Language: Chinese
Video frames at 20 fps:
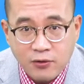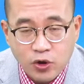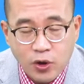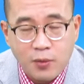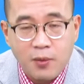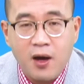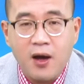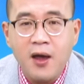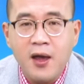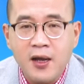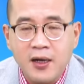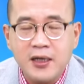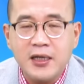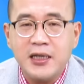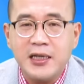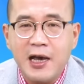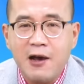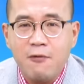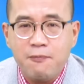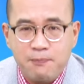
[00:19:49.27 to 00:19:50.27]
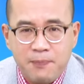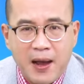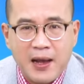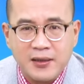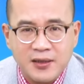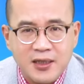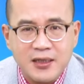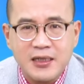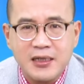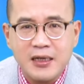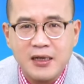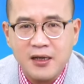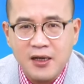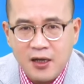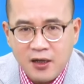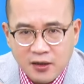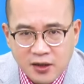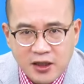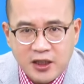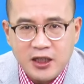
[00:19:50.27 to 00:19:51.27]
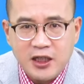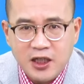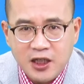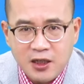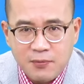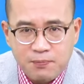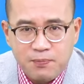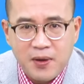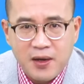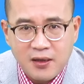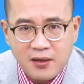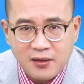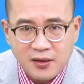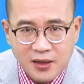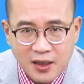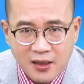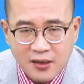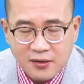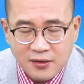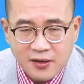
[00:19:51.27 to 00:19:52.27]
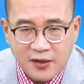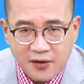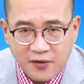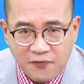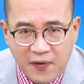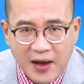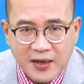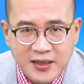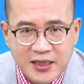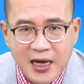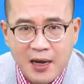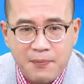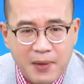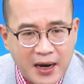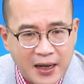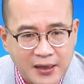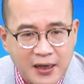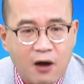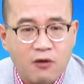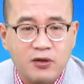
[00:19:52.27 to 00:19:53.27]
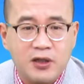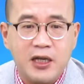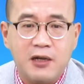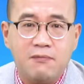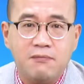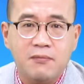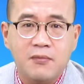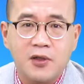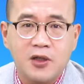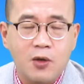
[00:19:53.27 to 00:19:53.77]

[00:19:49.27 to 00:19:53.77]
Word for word: 所以说你要把这个基本的方向把它搞定。